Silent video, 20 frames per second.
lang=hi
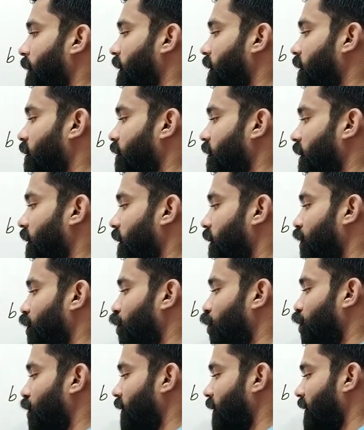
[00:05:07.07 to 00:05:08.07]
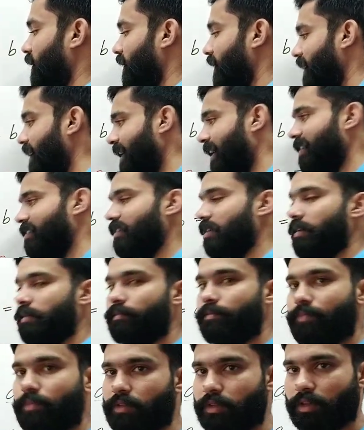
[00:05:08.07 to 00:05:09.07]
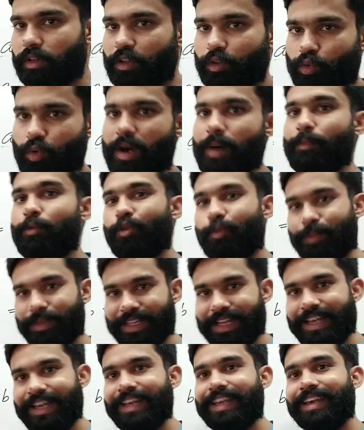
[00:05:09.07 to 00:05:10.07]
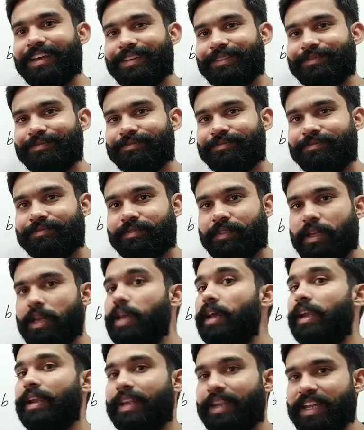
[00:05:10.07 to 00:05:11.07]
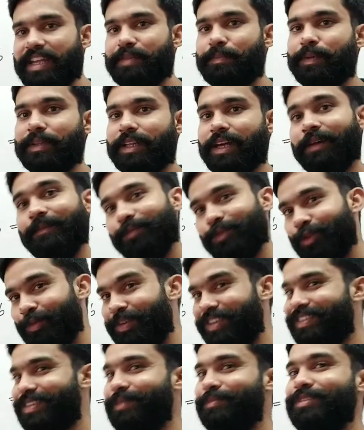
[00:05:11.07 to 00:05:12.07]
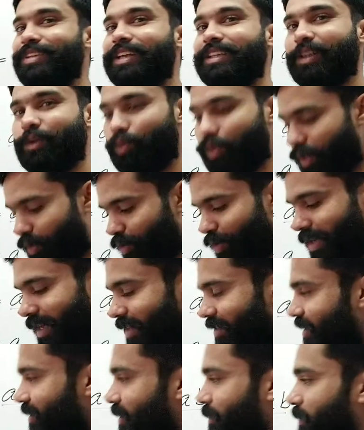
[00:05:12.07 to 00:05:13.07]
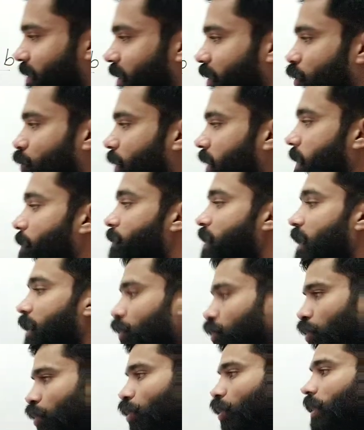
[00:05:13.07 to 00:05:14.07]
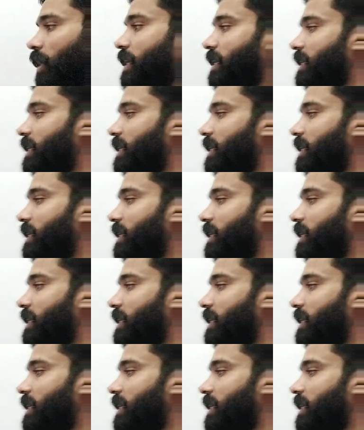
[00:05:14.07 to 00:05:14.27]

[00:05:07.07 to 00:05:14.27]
माइनस एक दो तीन ही आ जाए तो आपको पता है क्या नहीं पता तो मैं समझाता हूँ देखो कैसे समझाता हूँ भाई तो